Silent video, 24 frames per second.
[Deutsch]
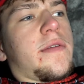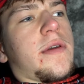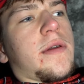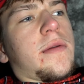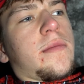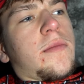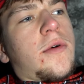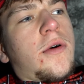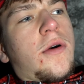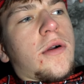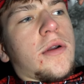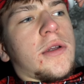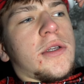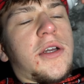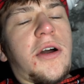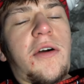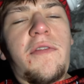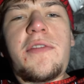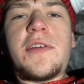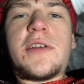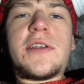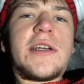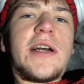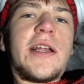wegen morgen. Ich
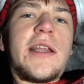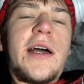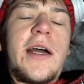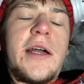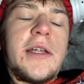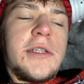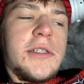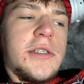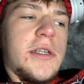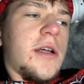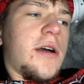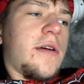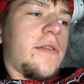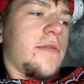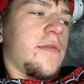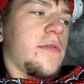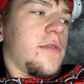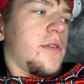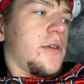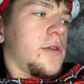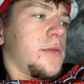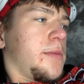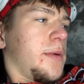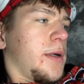hoffe, ich kann einschlafen.
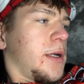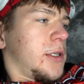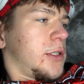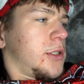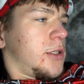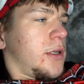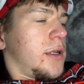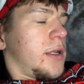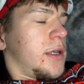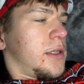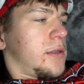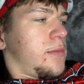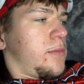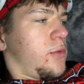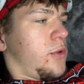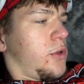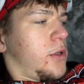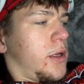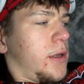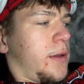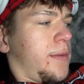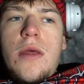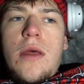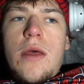So, ich bin eigentlich schon echt
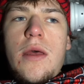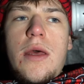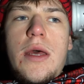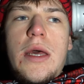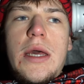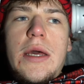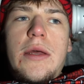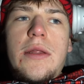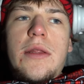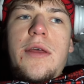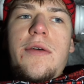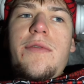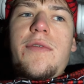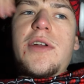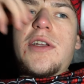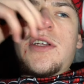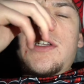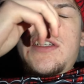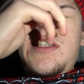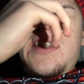müde. Ey, und dann würde ich